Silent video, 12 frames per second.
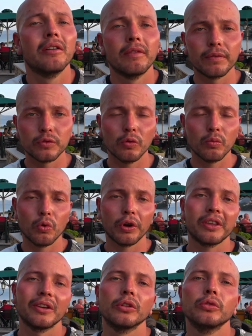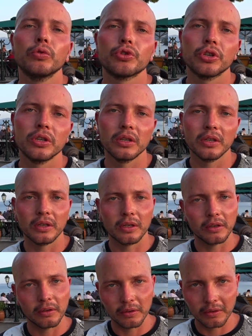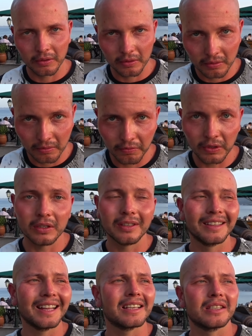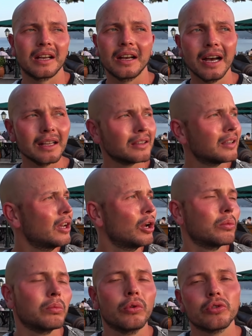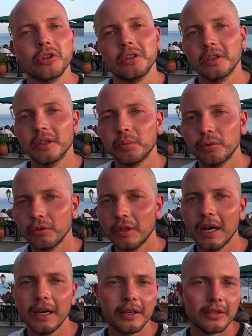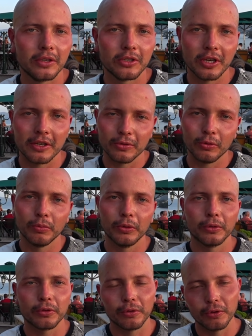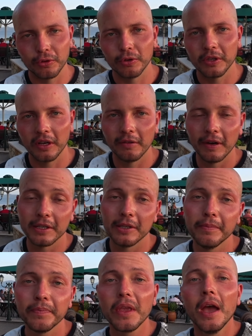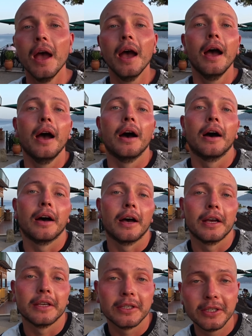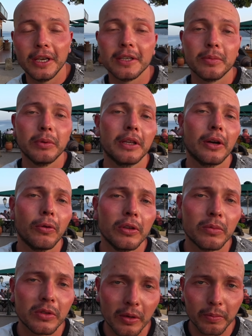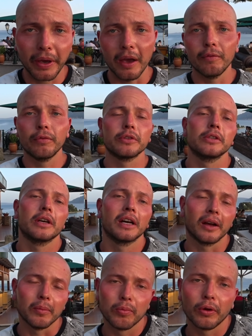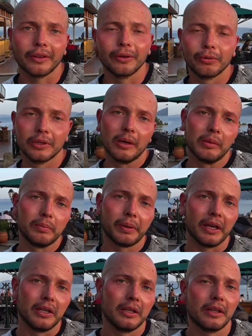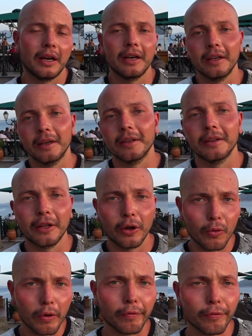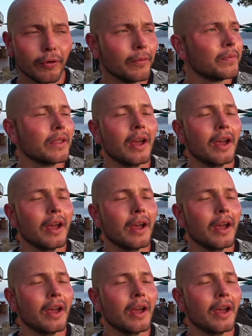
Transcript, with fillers: во всем городе лучший э, вид на закат. Мы уже это наблюдали, сейчас думаю, то, что еще захватим. А здесь мы находимся прямо возле аэропорта, куда мы прилетали на Корфу.